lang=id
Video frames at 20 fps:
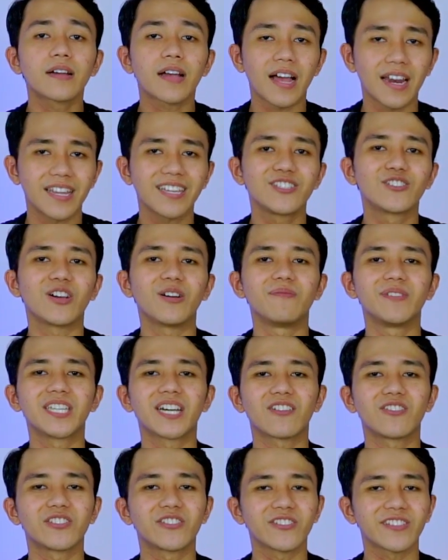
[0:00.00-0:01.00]
kalian juga
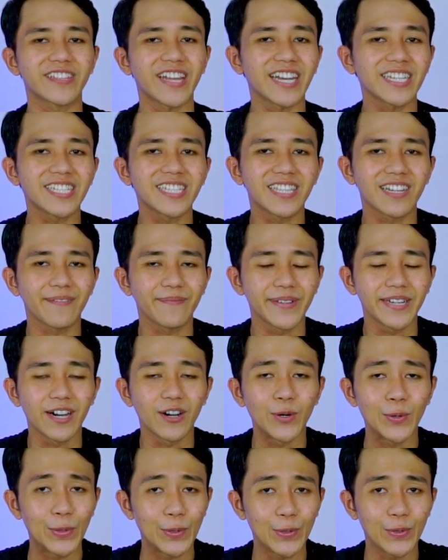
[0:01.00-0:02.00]
bisa konsultasi terlebih
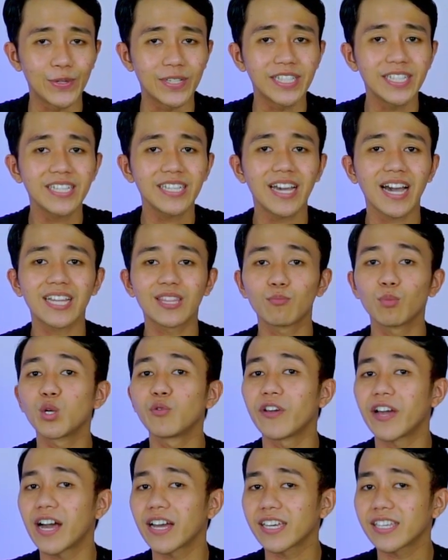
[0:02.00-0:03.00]
dahulu di
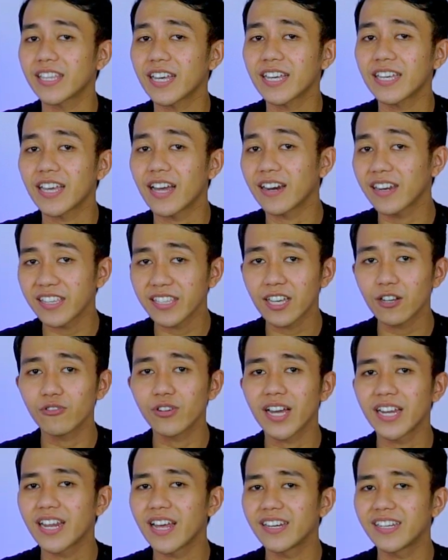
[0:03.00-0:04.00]
admin WA kita yang linknya
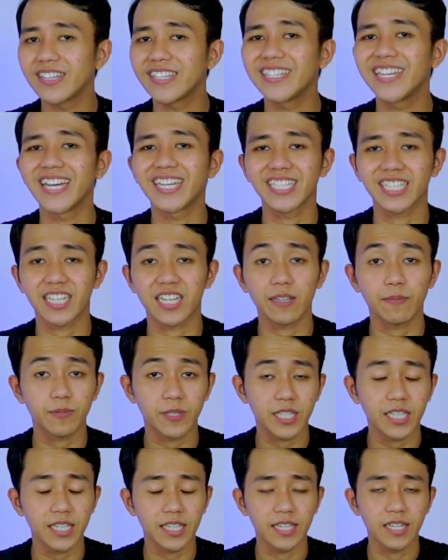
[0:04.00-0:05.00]
udah ada di
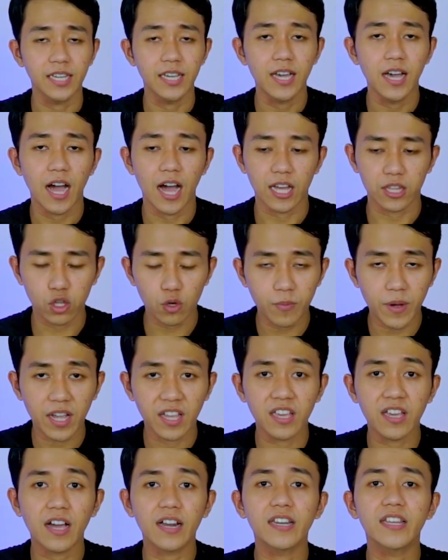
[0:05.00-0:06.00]
deskripsi atau
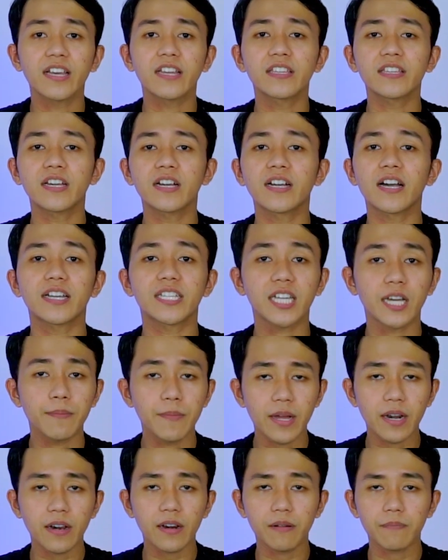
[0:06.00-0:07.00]
bagi kalian yang nggak
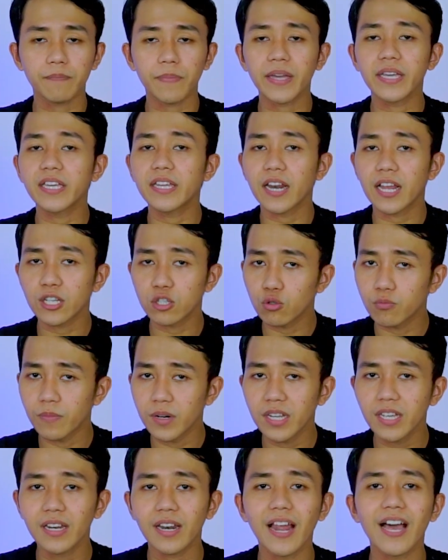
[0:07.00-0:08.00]
sabar pengen langsung
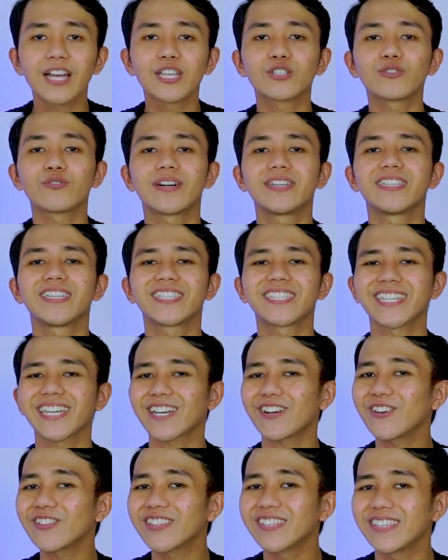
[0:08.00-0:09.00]
beli langsung aja
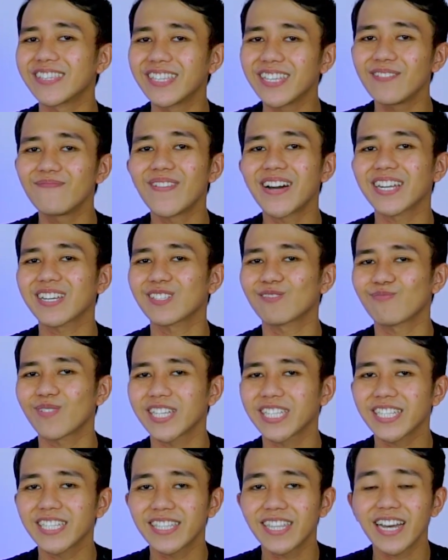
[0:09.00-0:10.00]
check out di
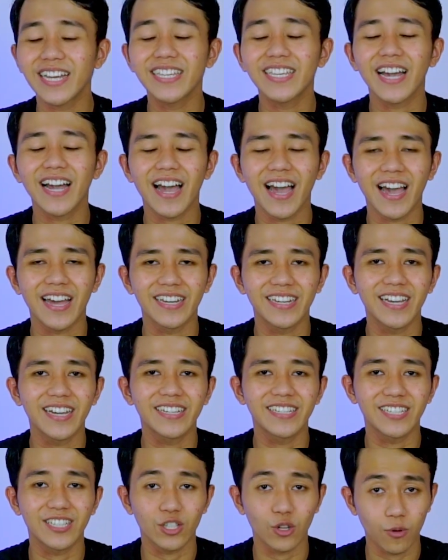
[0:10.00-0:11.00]
marketplace kita yang ada
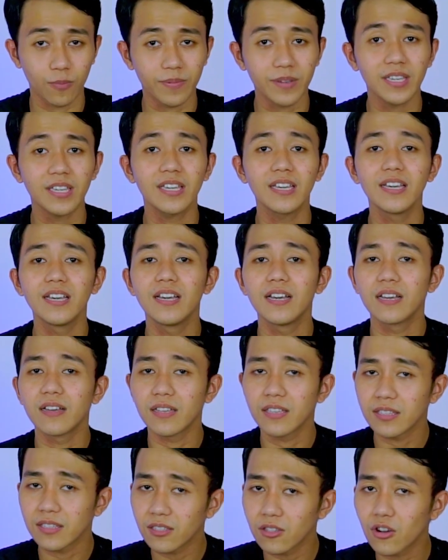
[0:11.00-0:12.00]
di Shopee
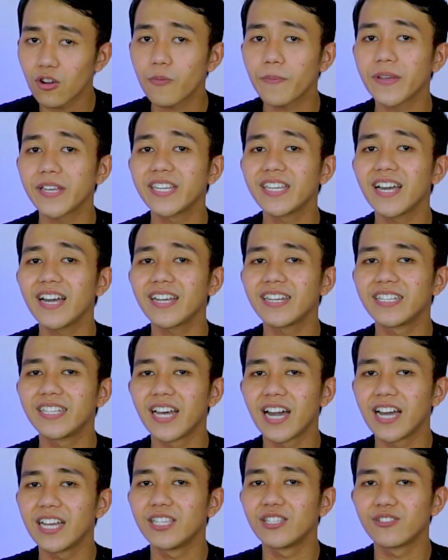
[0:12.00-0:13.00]
Tokopedia
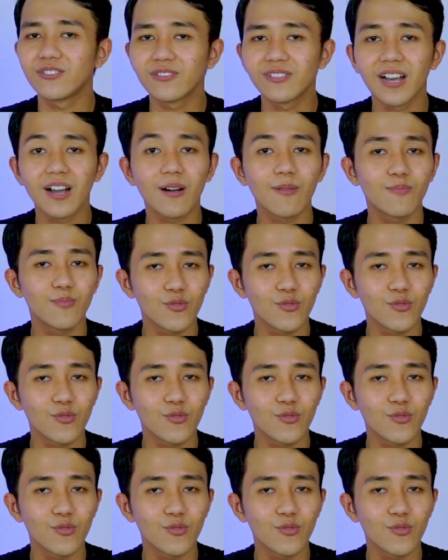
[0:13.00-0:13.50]
dan juga